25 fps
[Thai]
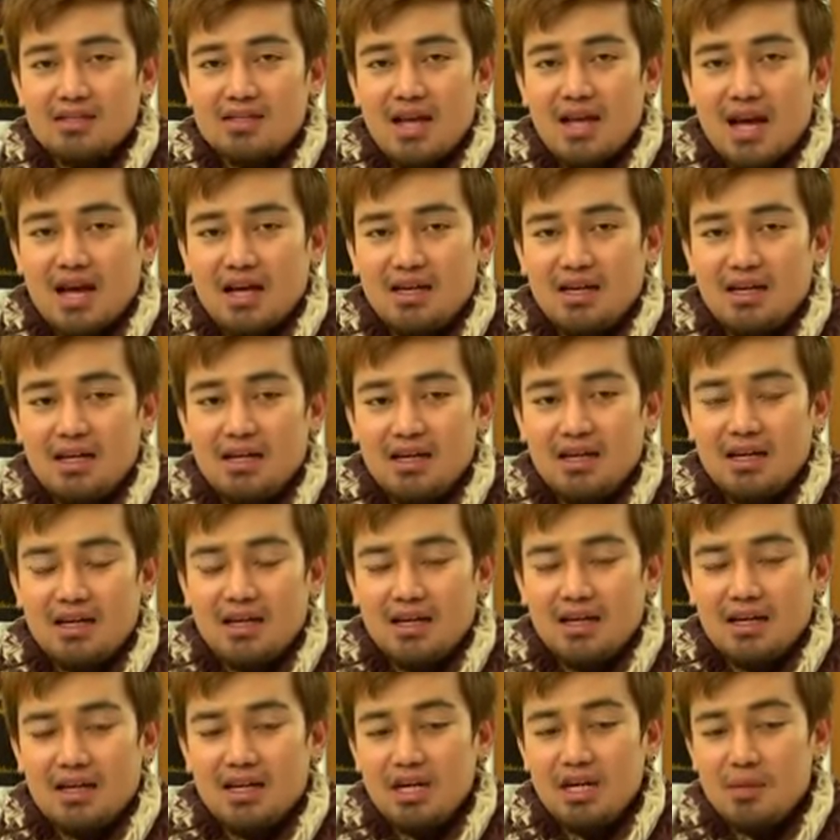จะเคย
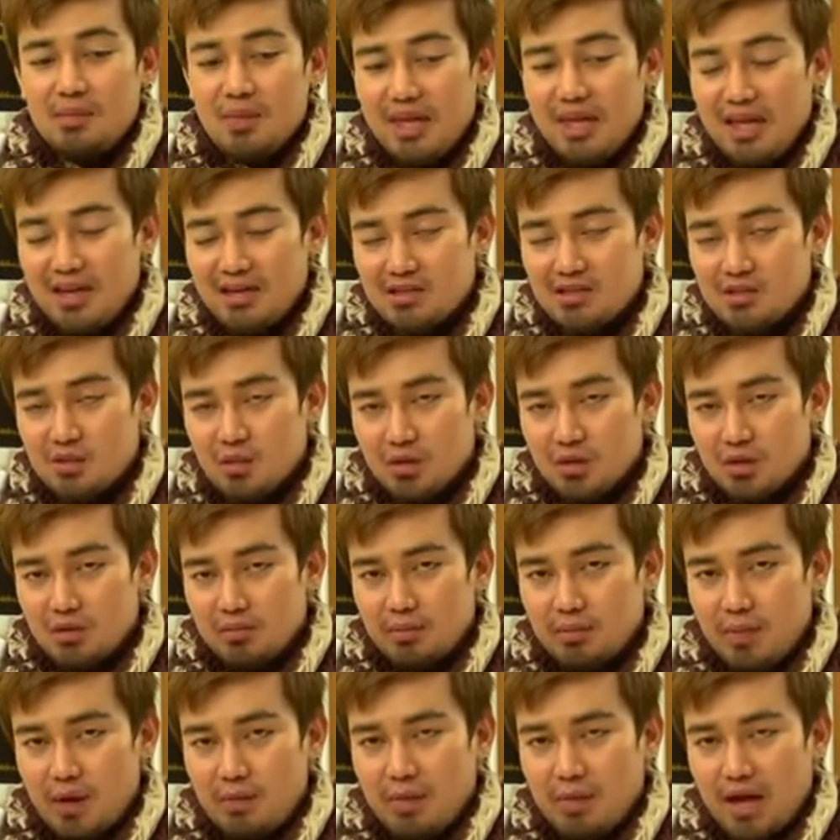เคยพีคสุด
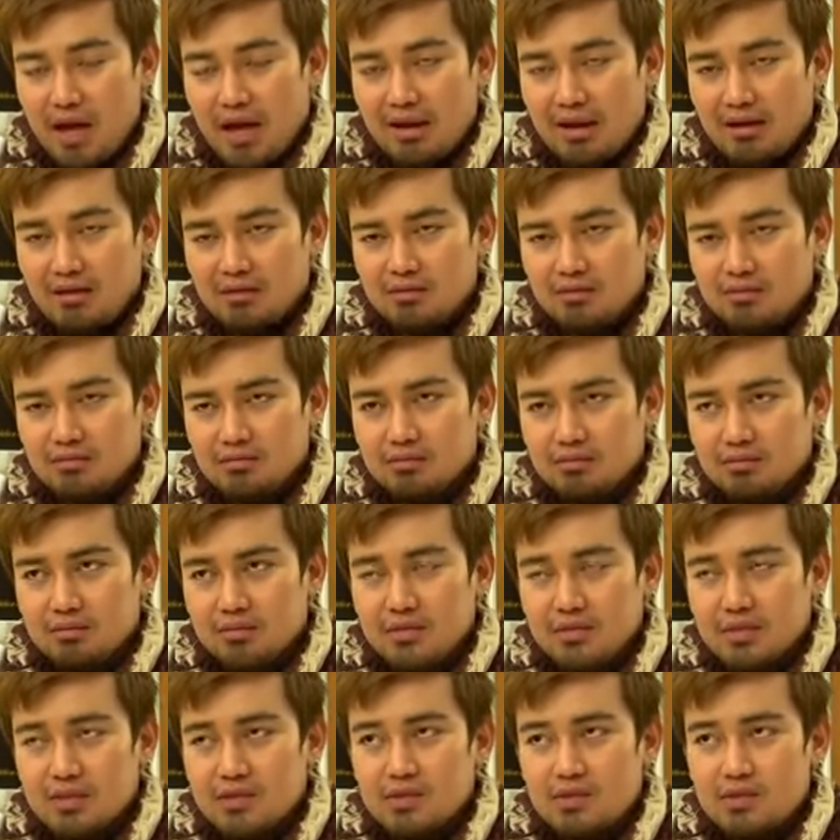ประมาณ
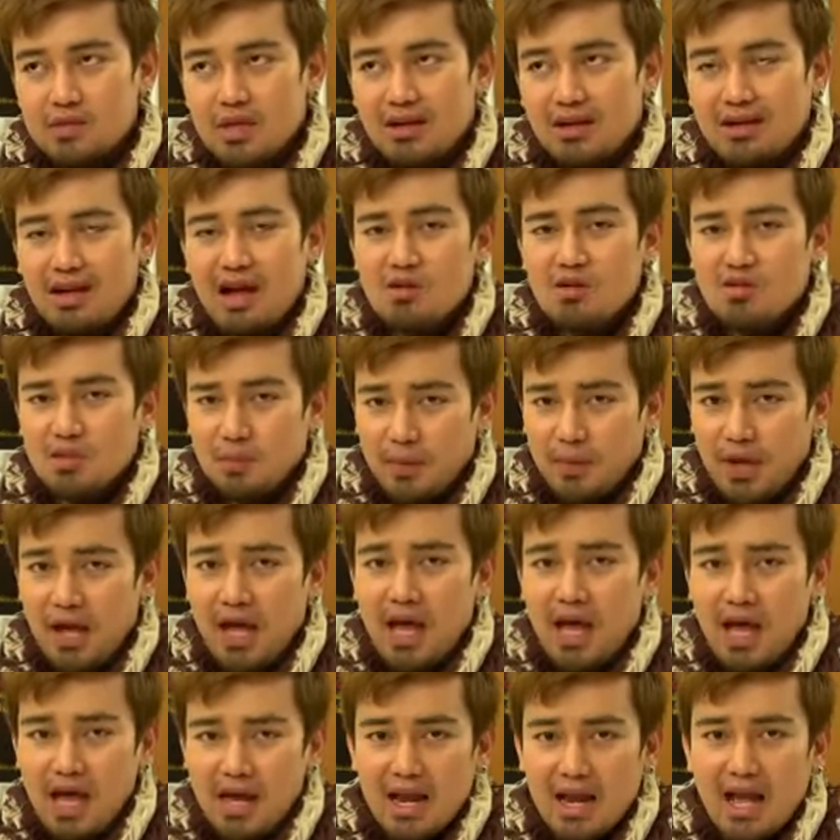สักเก้าสิบ
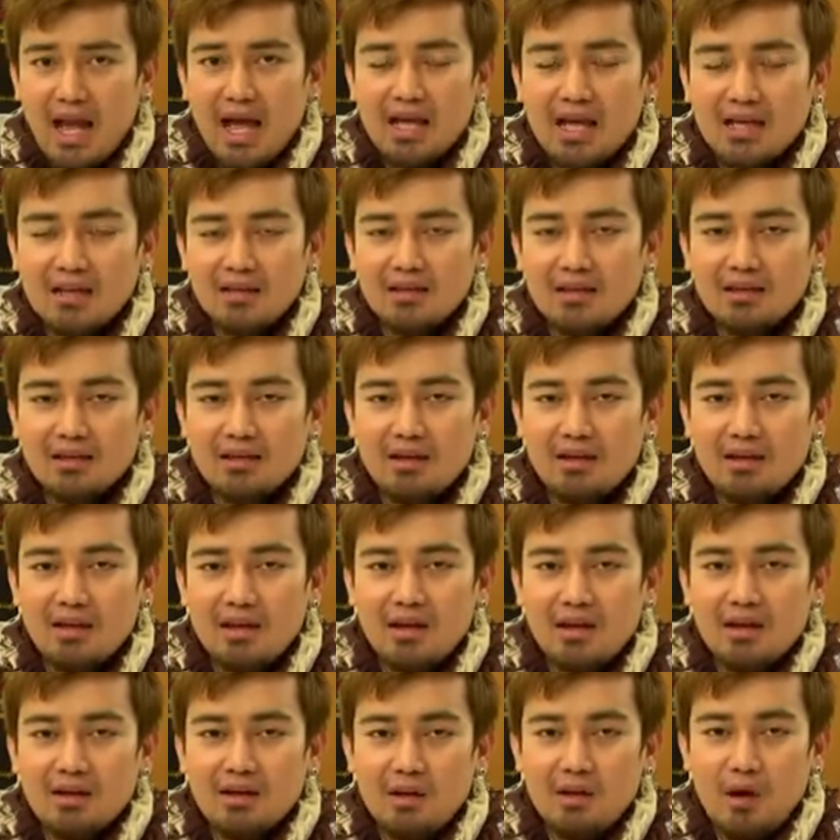ห้าได้
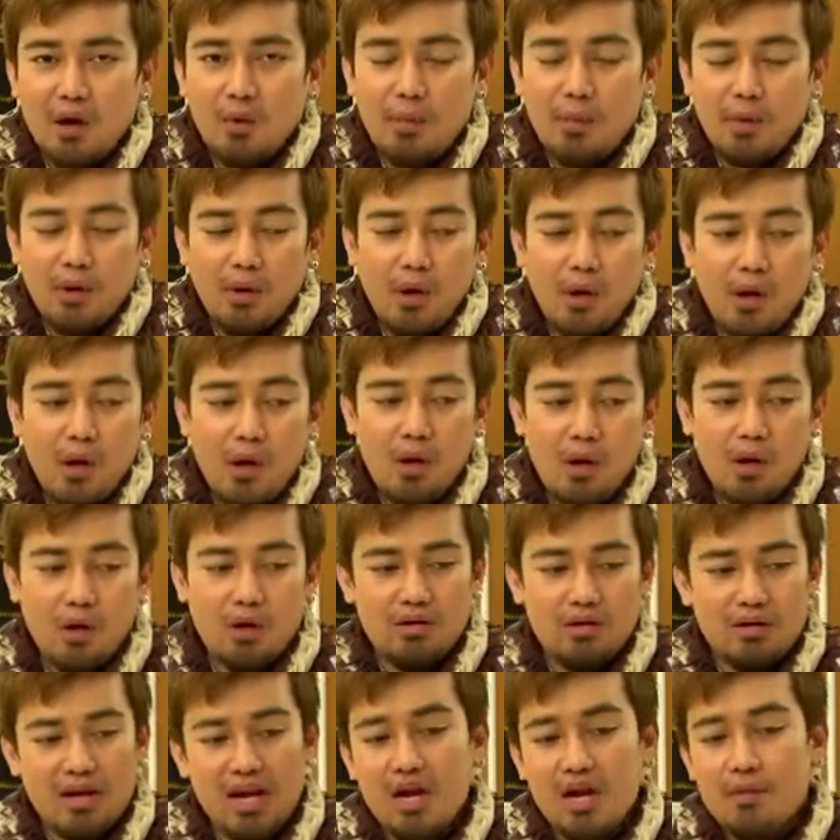แล้วก็
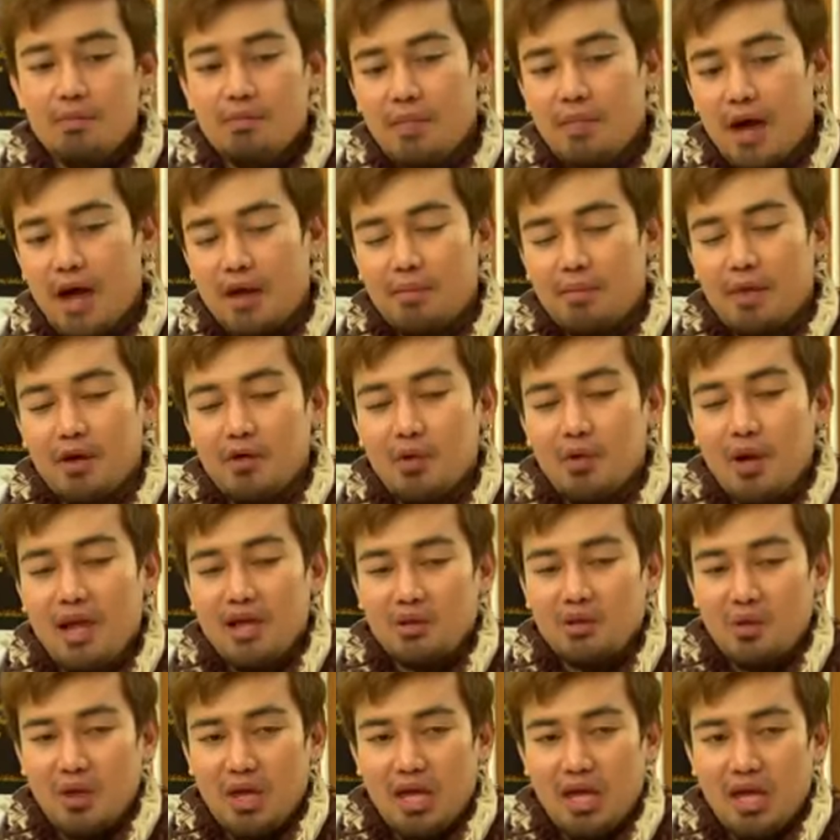เริ่มหันมาดูแล
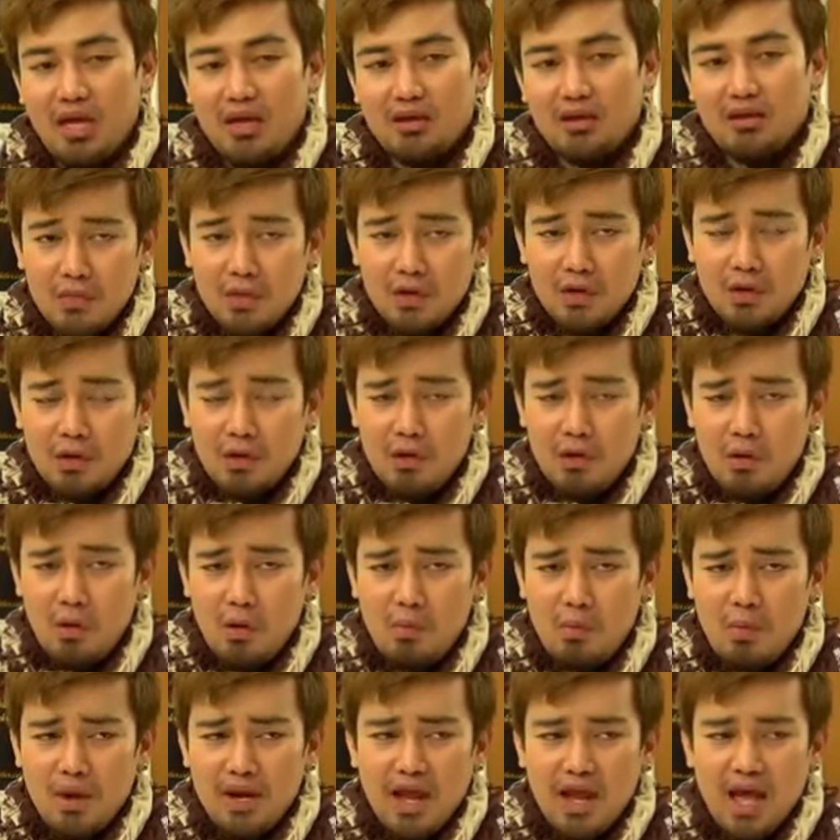ตัวเองก็ล
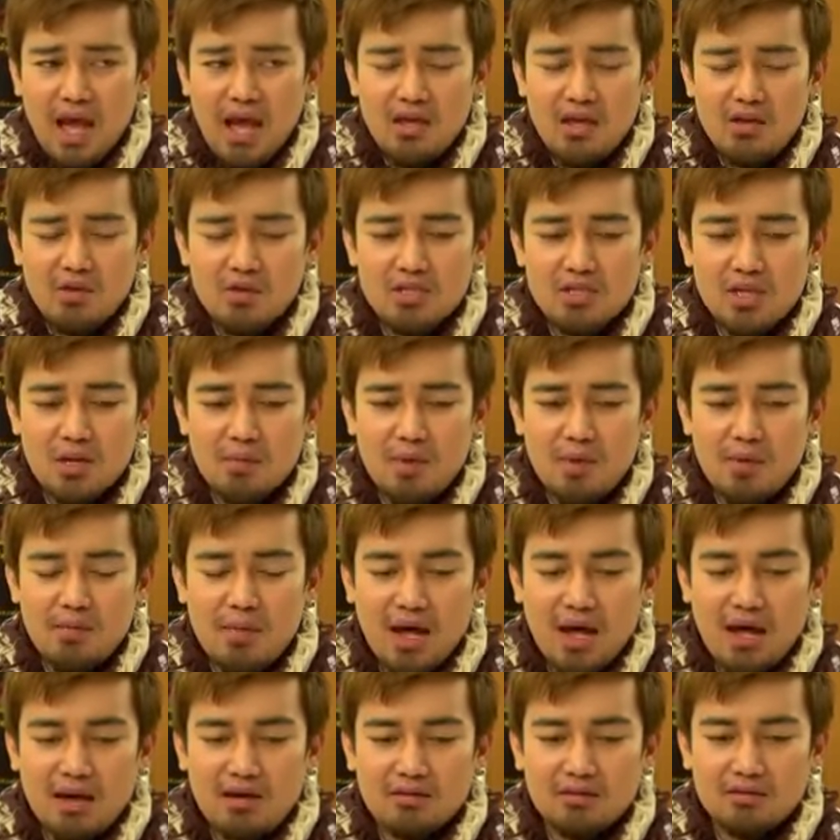งมาได้อยู่สักประ
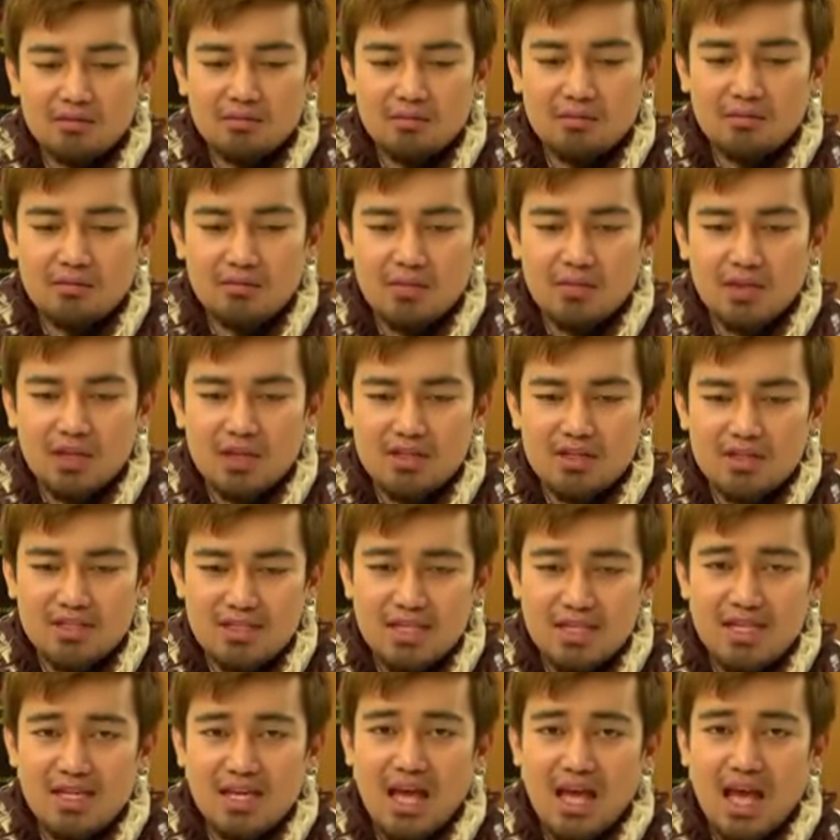มาณ
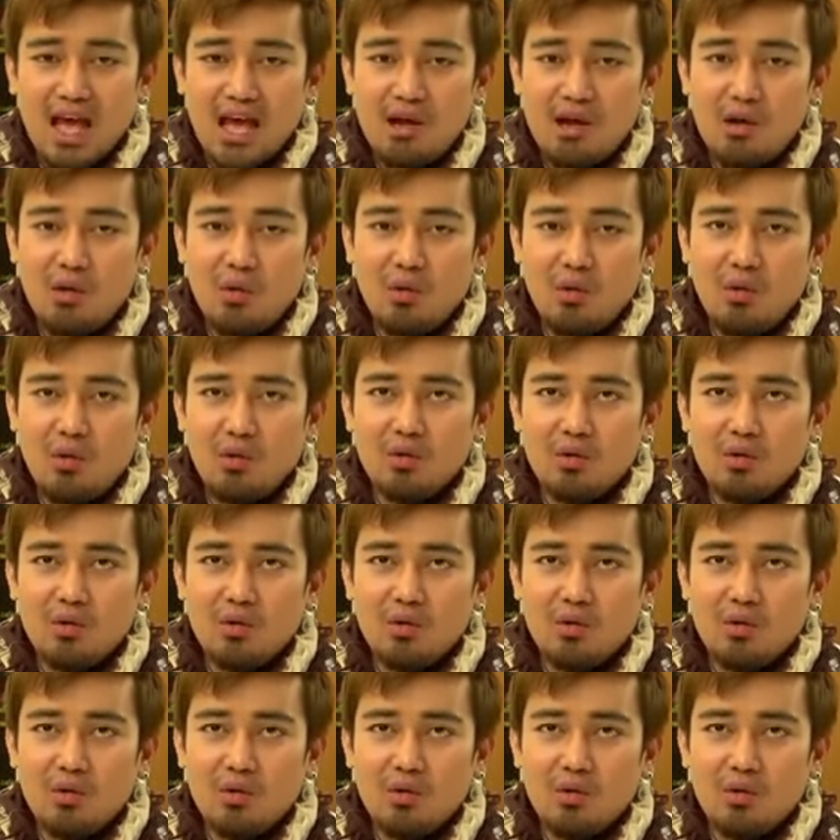สี่ห้า โล